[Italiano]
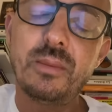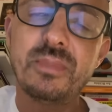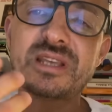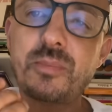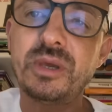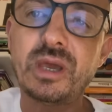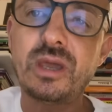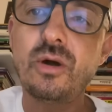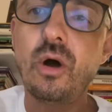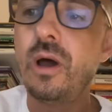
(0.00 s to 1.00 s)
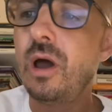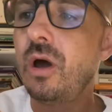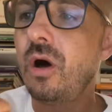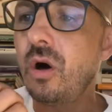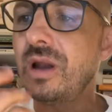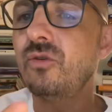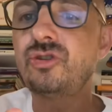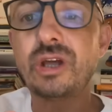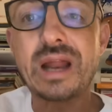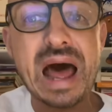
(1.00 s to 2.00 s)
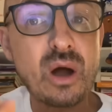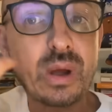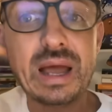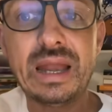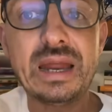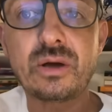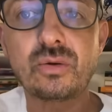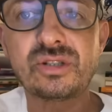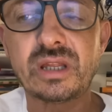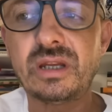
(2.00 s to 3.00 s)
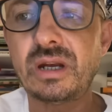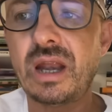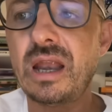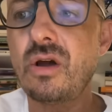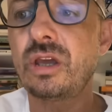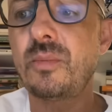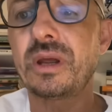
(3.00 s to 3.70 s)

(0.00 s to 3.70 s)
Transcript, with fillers: Ma sappi che io ho la voce rauca e le crostatine negli occhi